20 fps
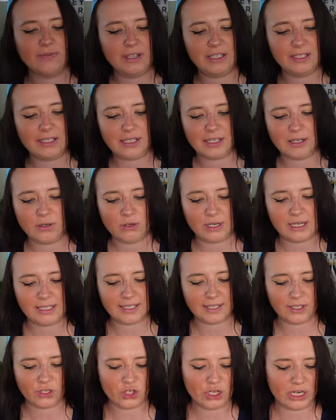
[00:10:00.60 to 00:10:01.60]
wie gesagt, auch
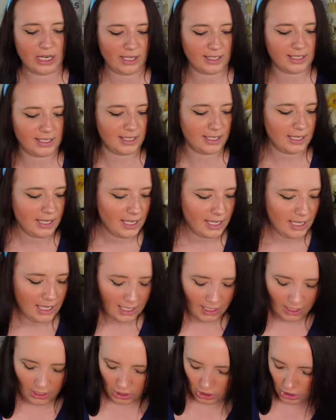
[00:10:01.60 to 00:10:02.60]
als Geschenkset
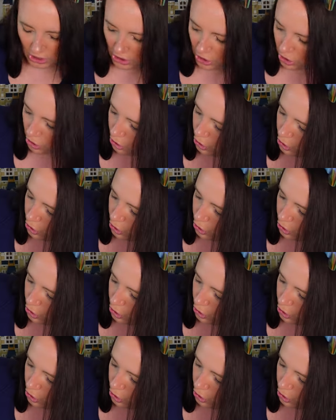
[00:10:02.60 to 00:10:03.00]
richtig